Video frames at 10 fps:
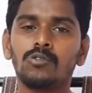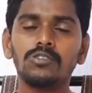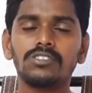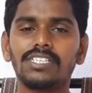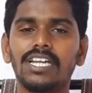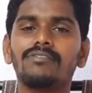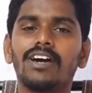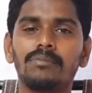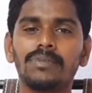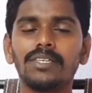గూడ్స్ ట్రైన్
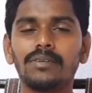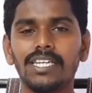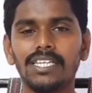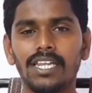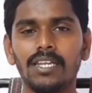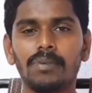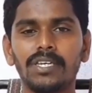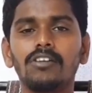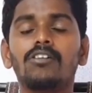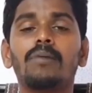వాళ్ళ మీదికి వెళ్ళి
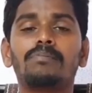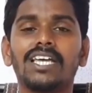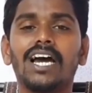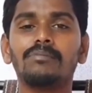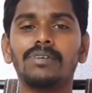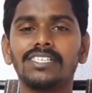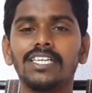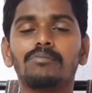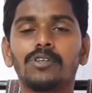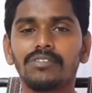వెళ్ళిపోయి ఆ పదహారు మంది
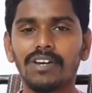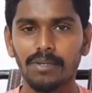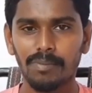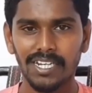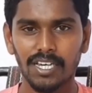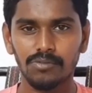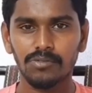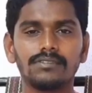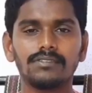మృత్యువాత పడ్డారు